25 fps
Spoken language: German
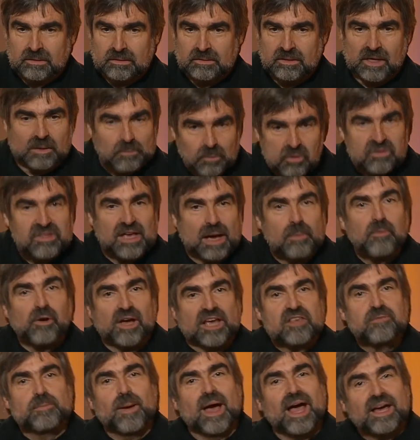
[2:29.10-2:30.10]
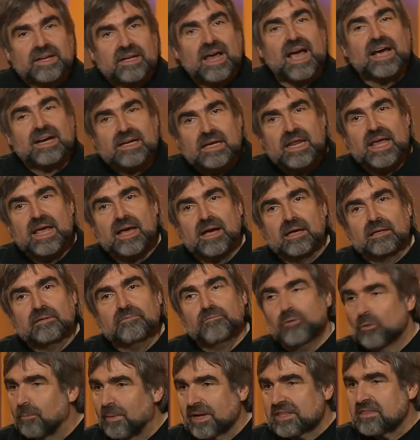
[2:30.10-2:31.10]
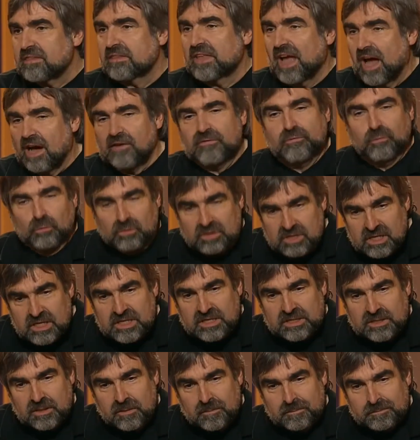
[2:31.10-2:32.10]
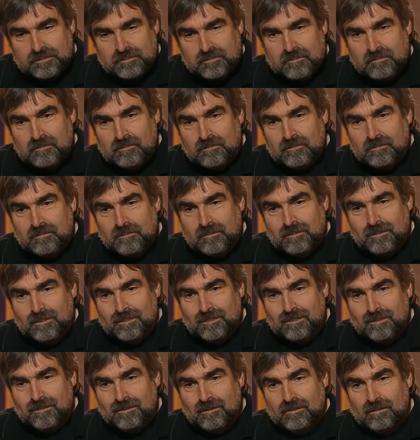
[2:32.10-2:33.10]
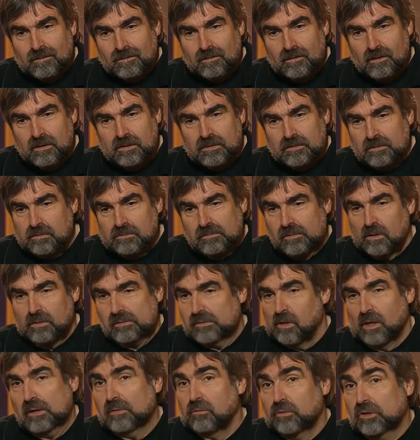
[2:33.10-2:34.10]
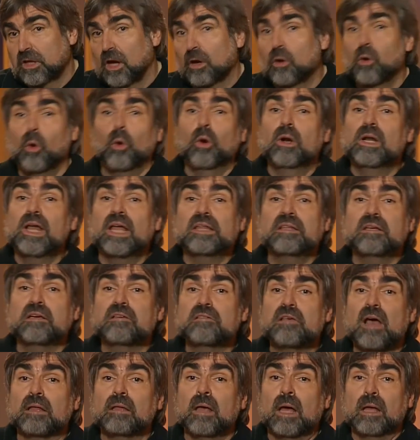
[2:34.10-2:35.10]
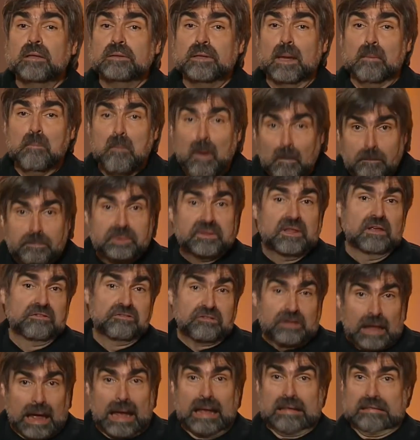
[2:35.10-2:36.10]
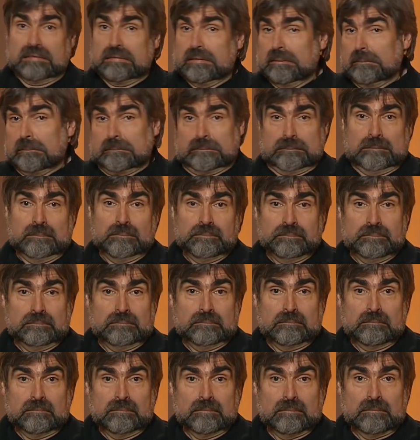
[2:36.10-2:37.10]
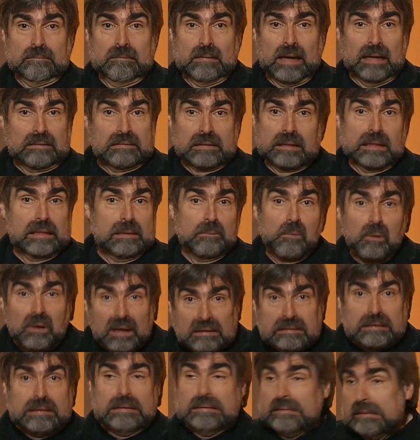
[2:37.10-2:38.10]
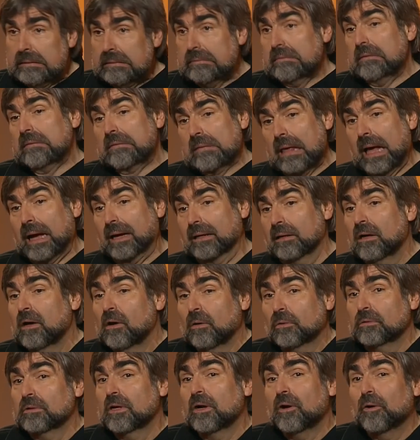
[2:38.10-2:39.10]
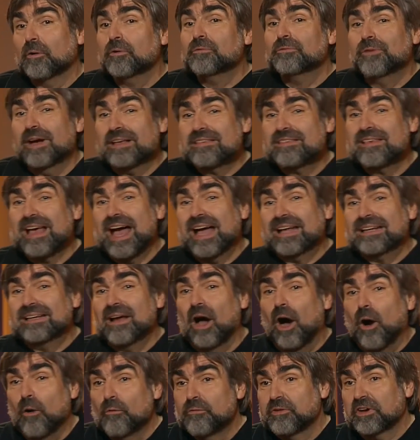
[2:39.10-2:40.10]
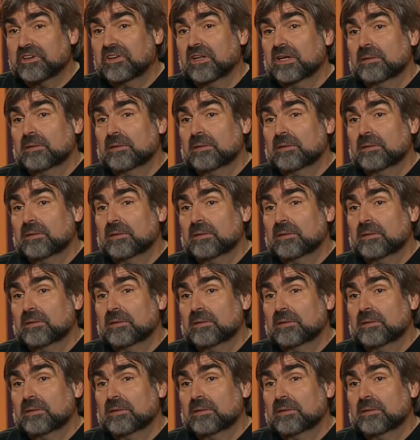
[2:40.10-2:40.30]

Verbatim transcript: Da muss einmal erstmal einer erklären, wo man es darf, wo nicht. Der, der, Kohl hätte gesagt, der Mob der Straße hatte der Demokratie nichts zu sagen. Und, und was ein aufrechter